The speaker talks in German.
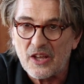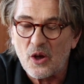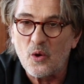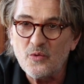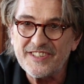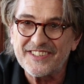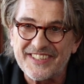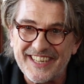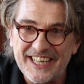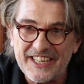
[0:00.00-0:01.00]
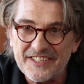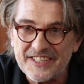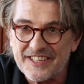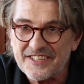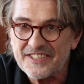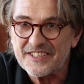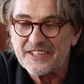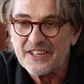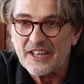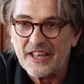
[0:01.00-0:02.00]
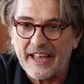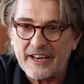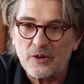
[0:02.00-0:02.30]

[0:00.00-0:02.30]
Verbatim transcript: Unser Ziel ist es, ein